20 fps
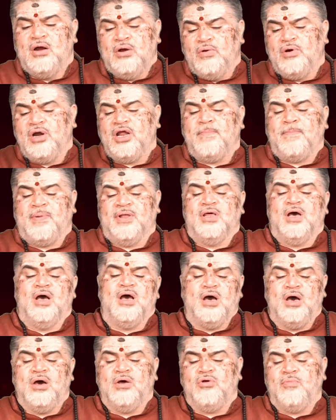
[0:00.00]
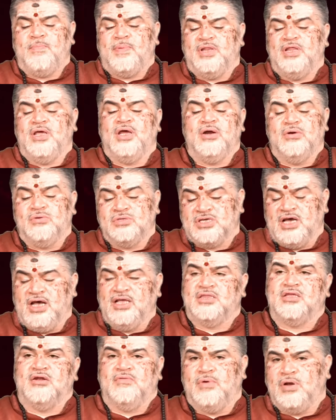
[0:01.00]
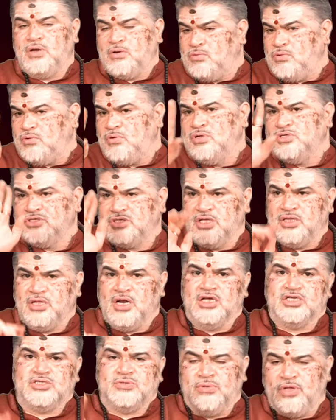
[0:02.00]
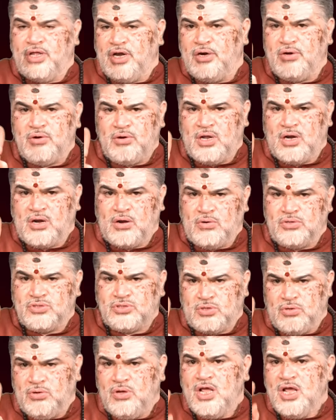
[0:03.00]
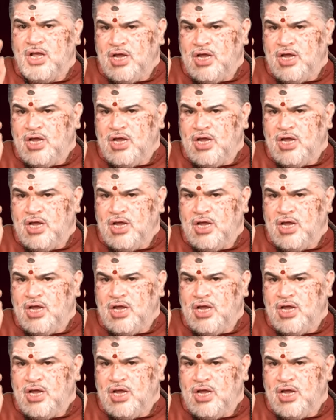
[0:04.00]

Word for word: నుండి పదహారు పదిహేడు సాయంత్రం వరకు చంద్రాష్టమి ఈ రెండున్నర రోజులు